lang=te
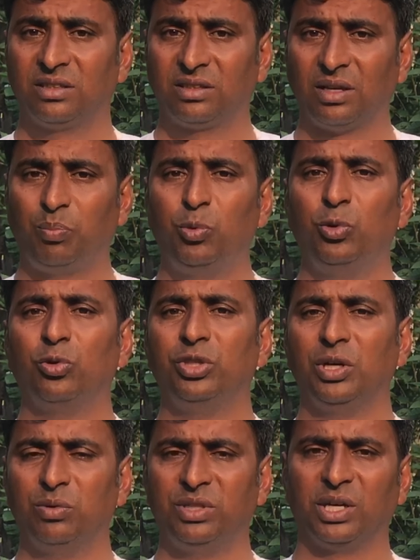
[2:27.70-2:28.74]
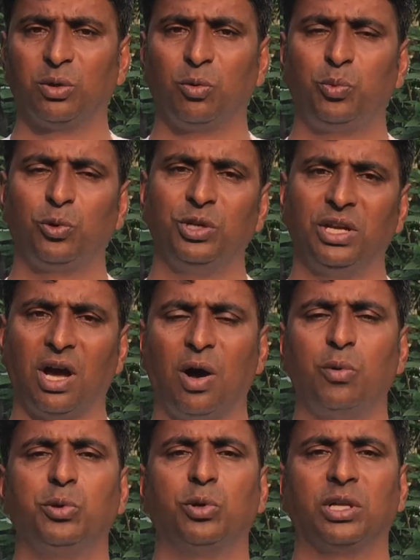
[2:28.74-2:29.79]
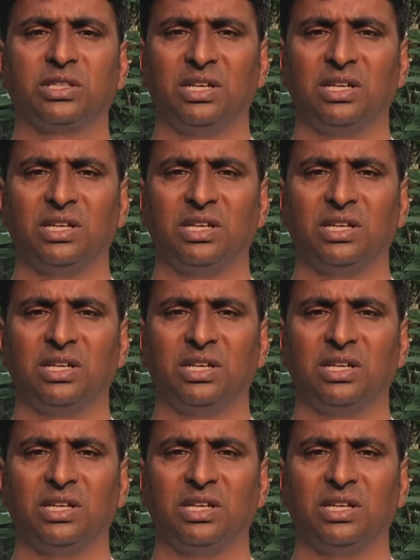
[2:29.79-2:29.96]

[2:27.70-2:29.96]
తప్పును దేవుని దగ్గర ఒప్పుకొని ఆవును కూడా